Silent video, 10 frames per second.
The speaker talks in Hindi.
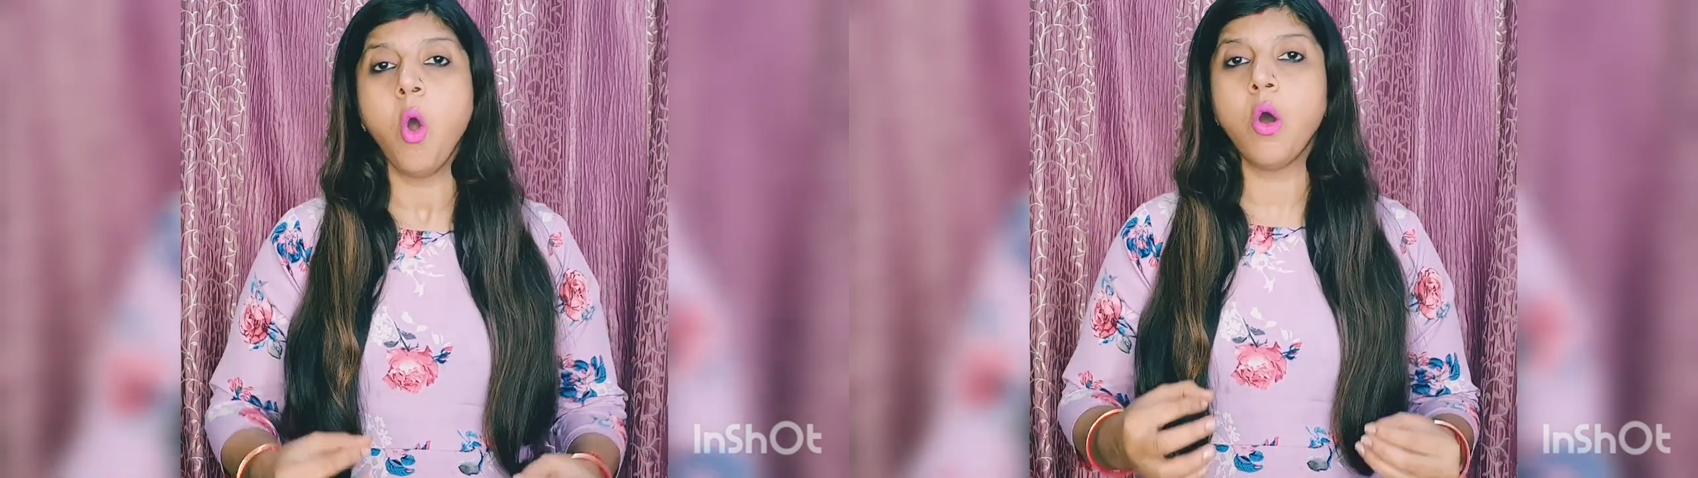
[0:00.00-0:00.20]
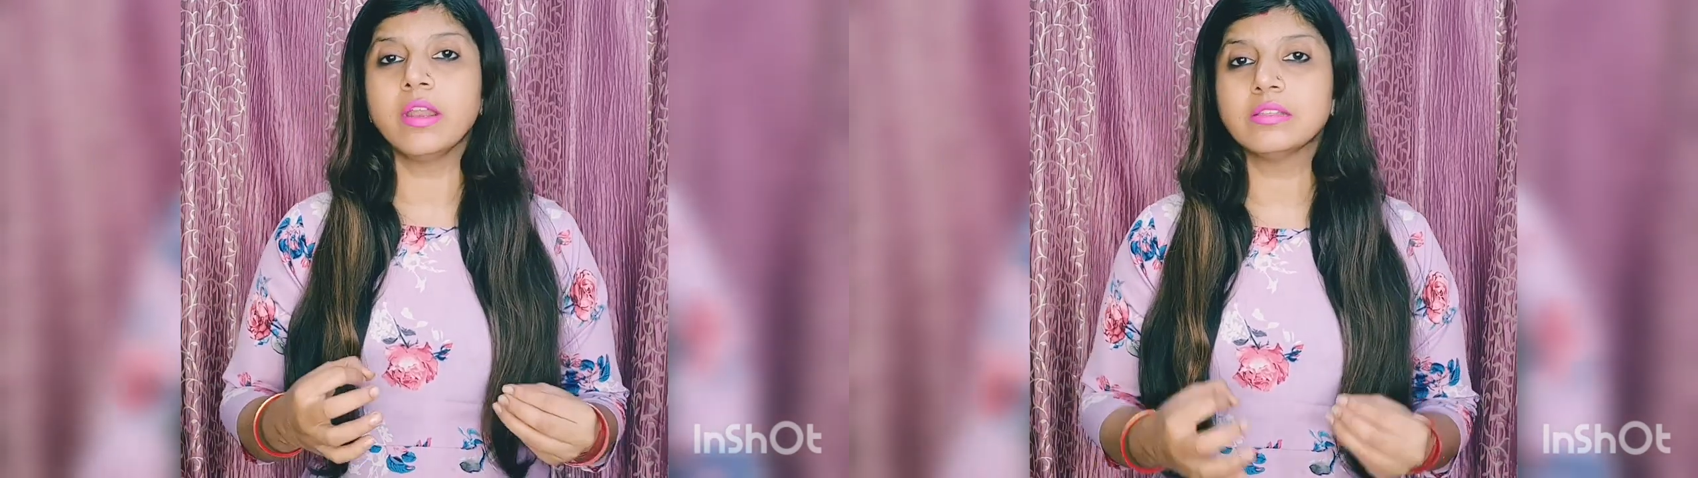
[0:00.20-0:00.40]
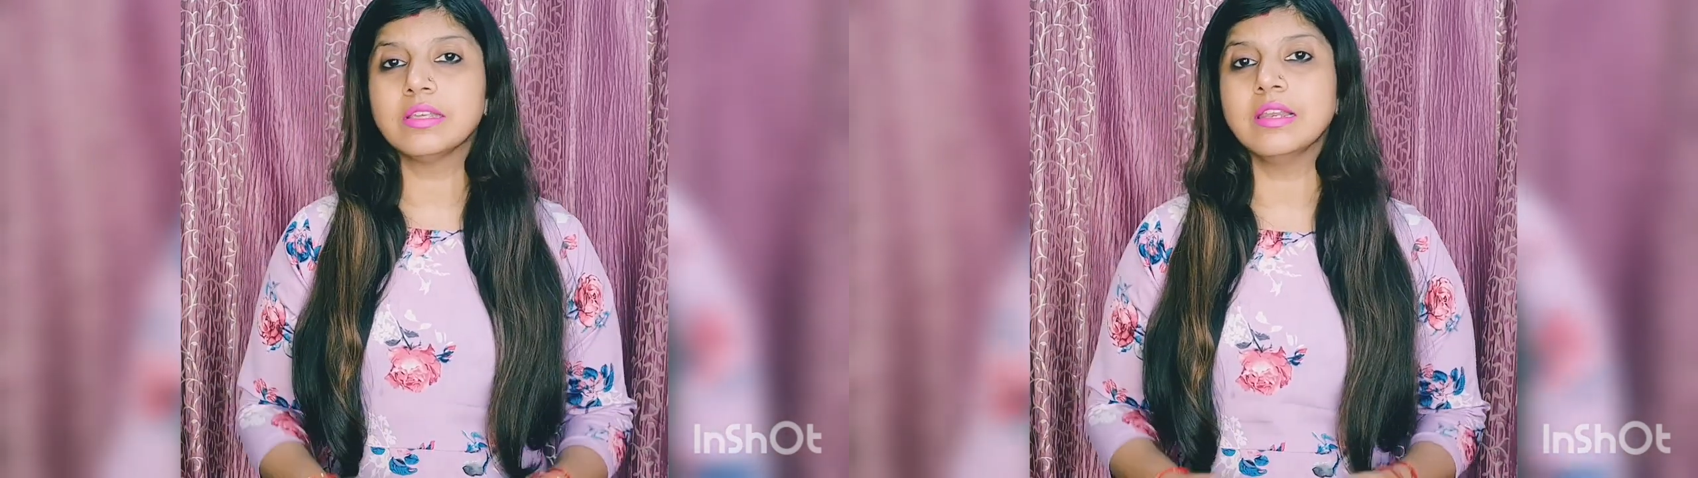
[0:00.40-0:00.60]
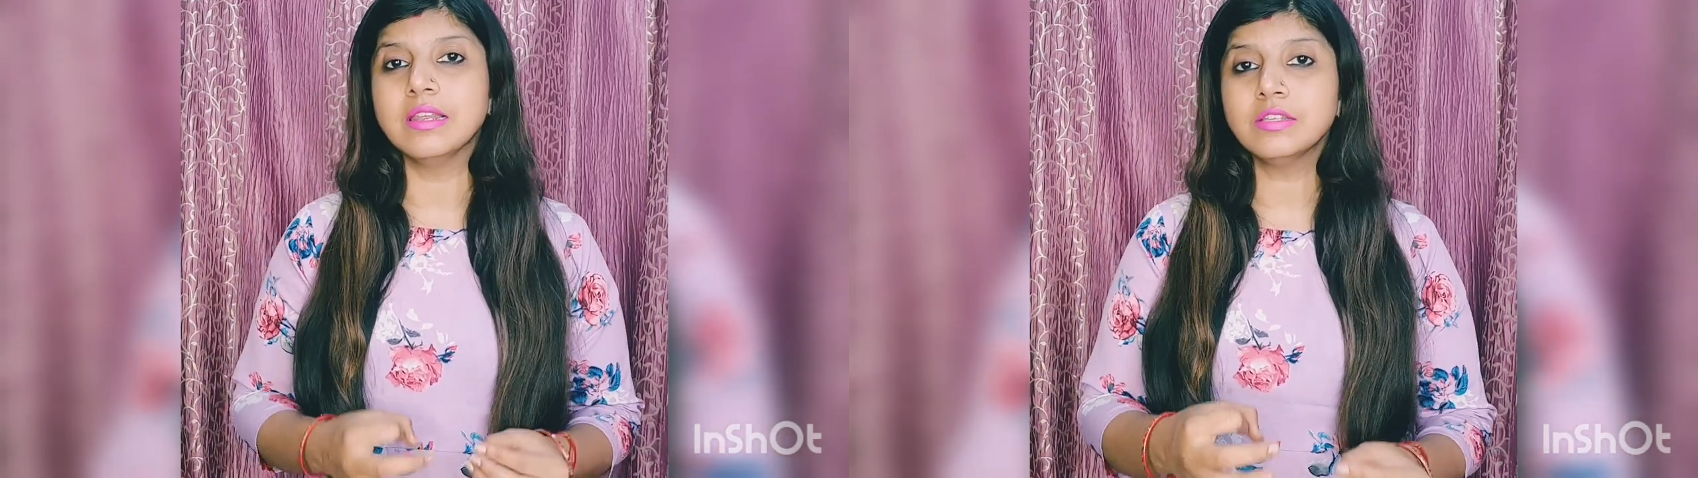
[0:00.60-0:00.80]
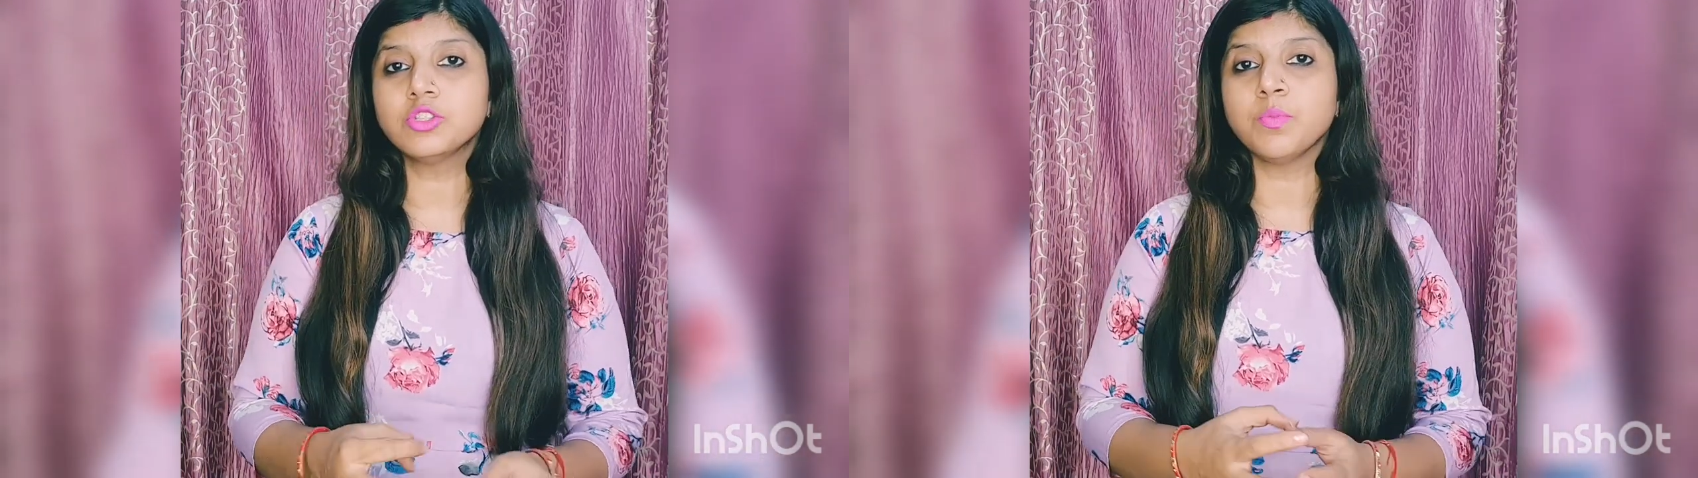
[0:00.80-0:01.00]
और इसी
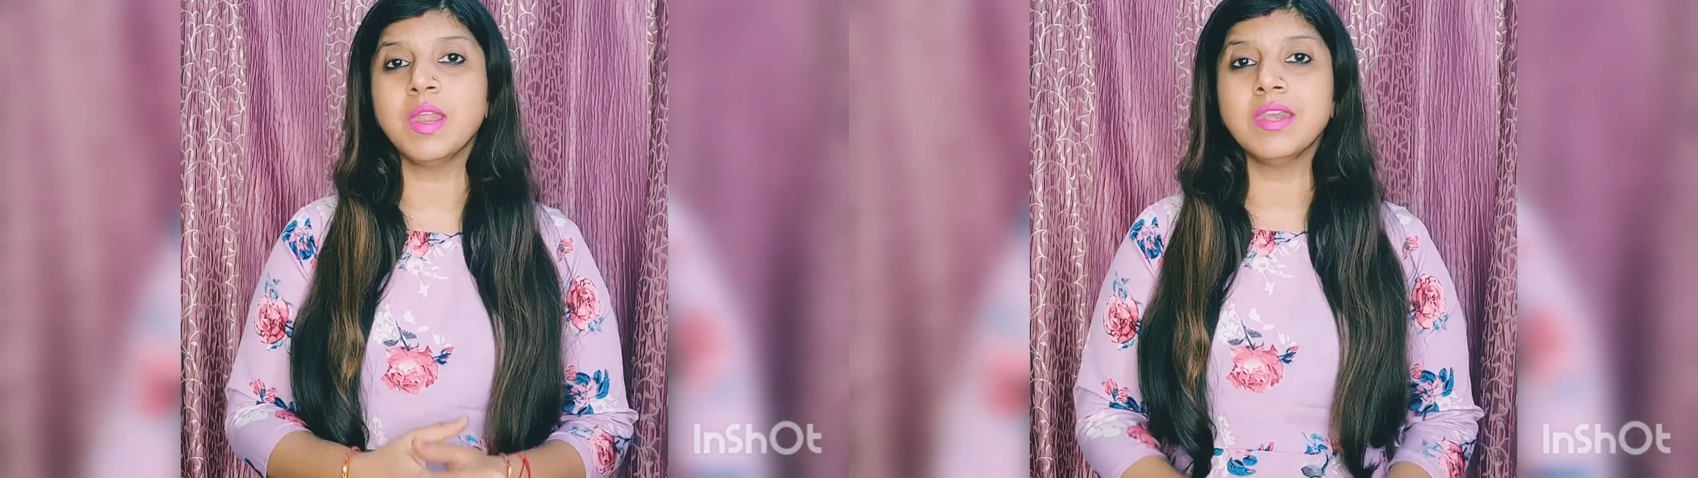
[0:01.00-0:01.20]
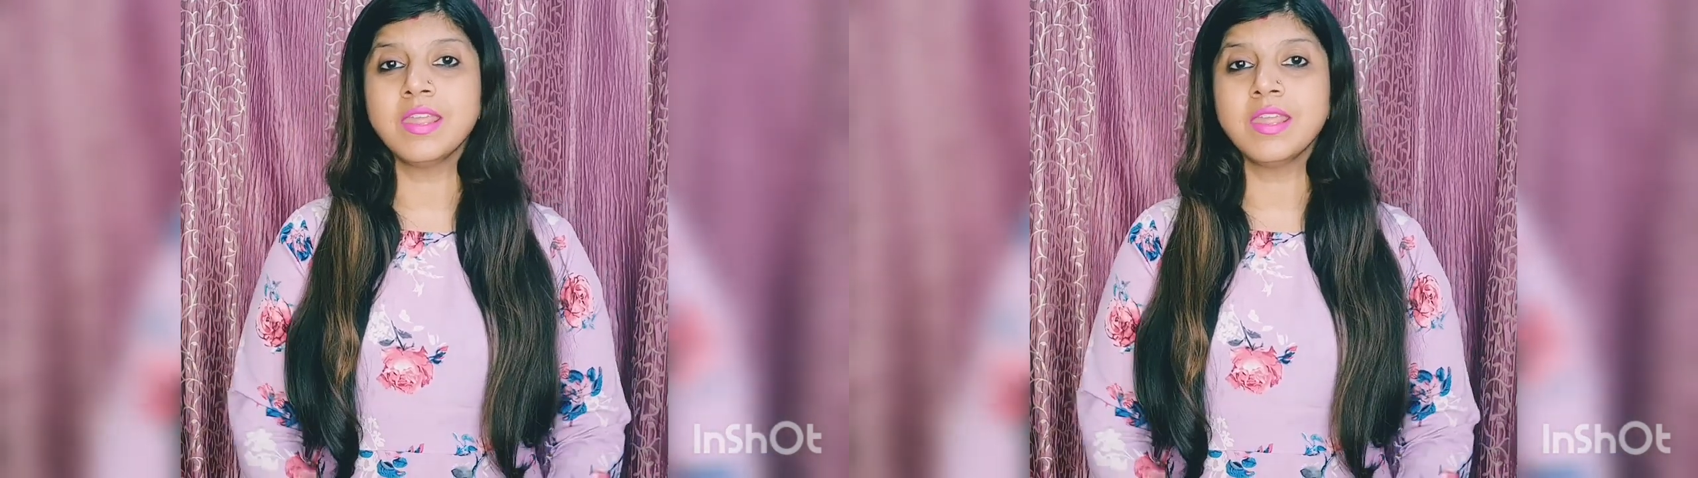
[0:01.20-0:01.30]
लिस्ट में